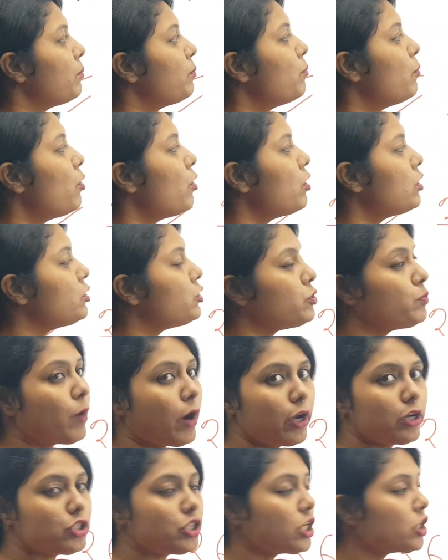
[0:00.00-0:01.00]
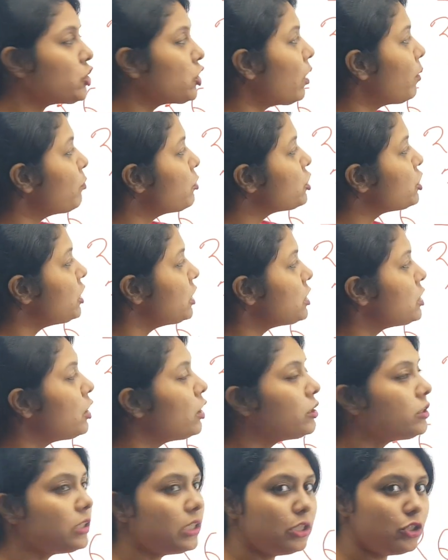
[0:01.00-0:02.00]
মোট বয়সের সমষ্টি
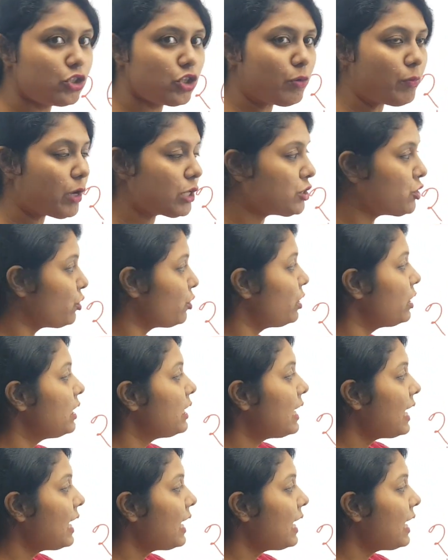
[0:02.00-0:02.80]
ছিল তিনশো বছর